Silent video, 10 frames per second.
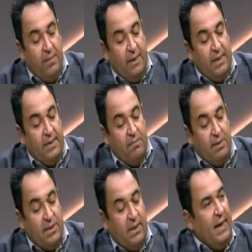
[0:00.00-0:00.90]
ما يناسب
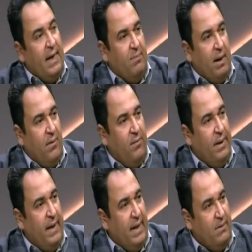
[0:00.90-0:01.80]
مصر الان بقى وانا
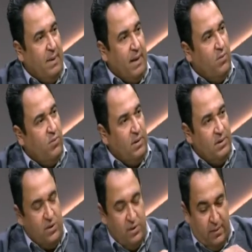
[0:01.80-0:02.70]
قاعد مع رجل
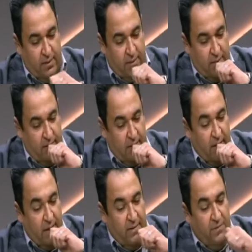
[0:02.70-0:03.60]
الاقتصاد
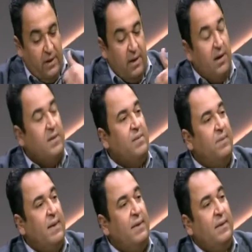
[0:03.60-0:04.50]
فكر
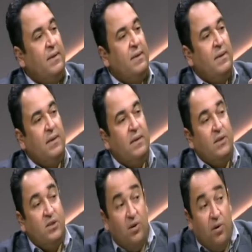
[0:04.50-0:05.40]
راسمالي
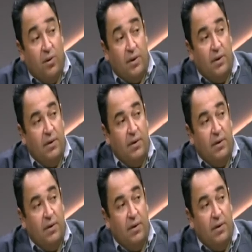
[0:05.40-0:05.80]
اشتراكي